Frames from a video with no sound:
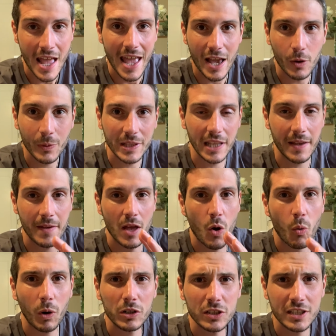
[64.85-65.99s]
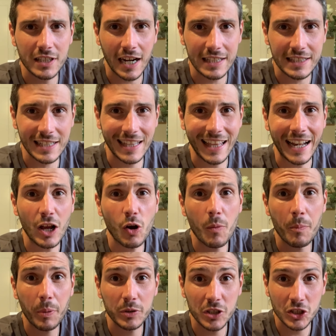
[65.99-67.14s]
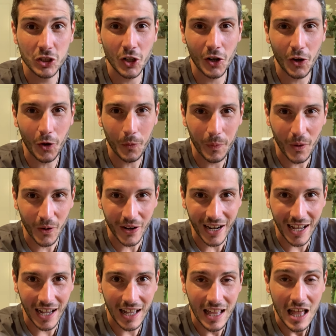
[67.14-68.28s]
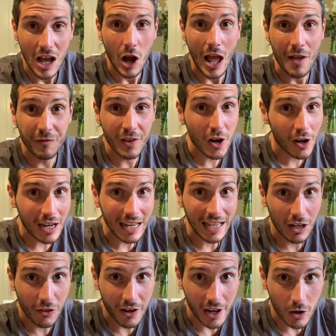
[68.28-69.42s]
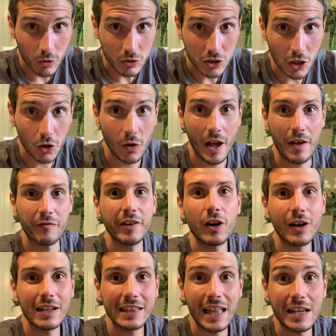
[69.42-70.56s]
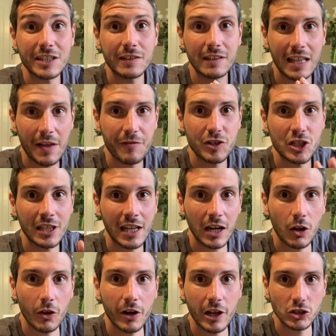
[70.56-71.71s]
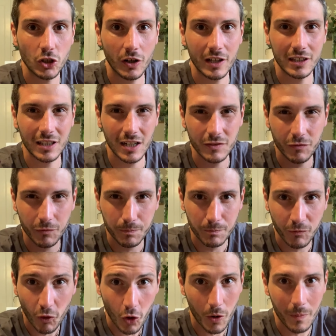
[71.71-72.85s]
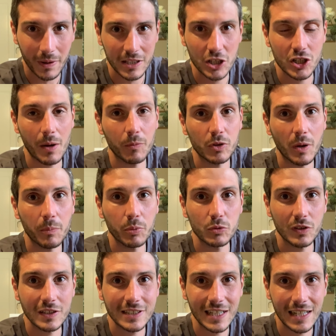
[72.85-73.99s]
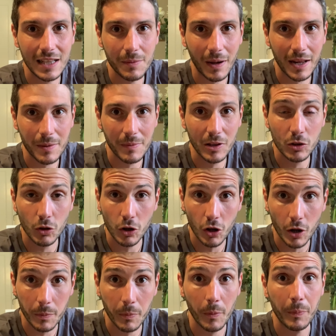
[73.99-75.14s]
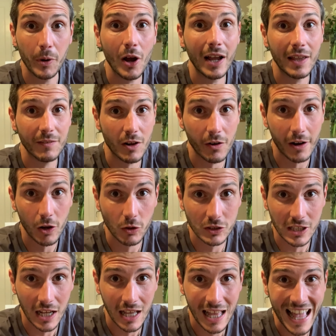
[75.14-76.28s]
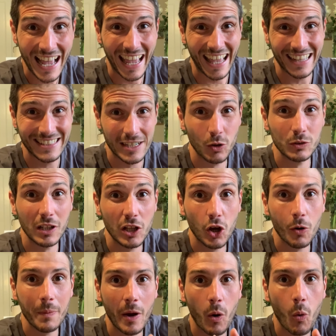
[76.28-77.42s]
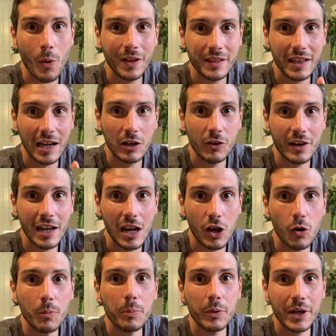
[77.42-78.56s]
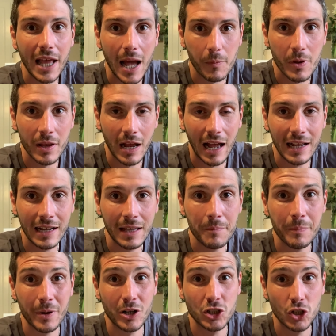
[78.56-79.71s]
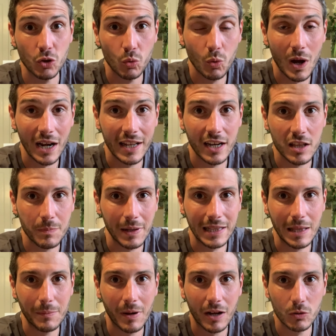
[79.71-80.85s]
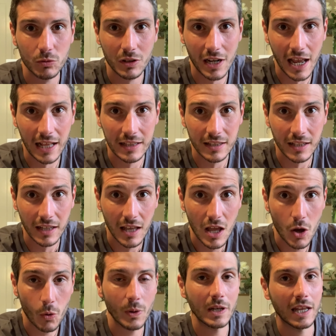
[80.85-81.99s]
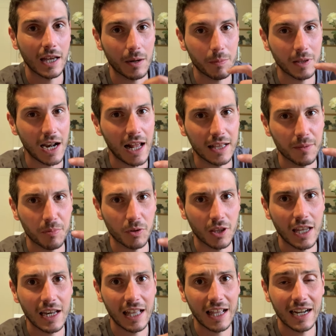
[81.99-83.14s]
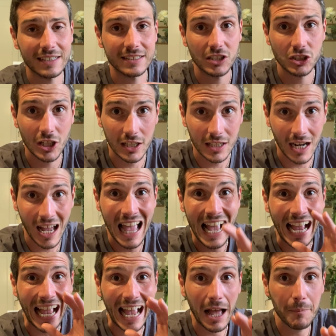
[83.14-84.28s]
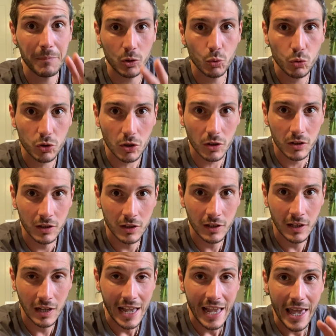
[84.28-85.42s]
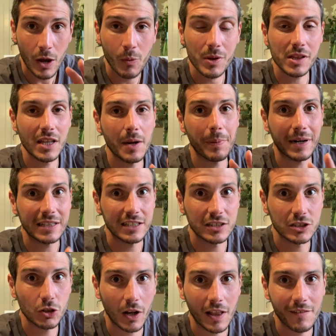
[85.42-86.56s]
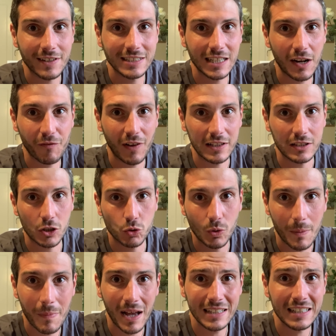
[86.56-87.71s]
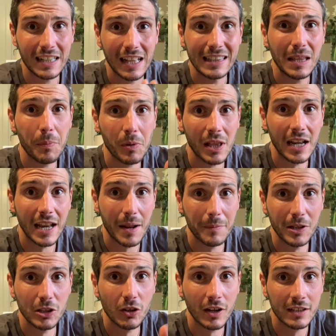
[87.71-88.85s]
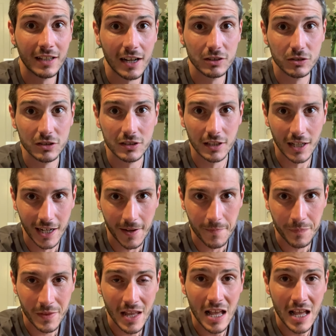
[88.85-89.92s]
E quindi quando si tratta di ricomposizione corporea, è vero che le calorie contano, è vero che il de- deficit calorico è ciò che trasforma, diciamo, da un punto di vista di dimagrimento il corpo, però è anche vera una cosa, che a seconda di come queste calorie le componiamo anche in percentuale rispetto ai macronutrienti, quindi carboidrati, proteine, grassi, eccetera, cambia tutto. E questa ripartizione deve essere fatta sulla base del tipo di allenamento che andrai a sostenere.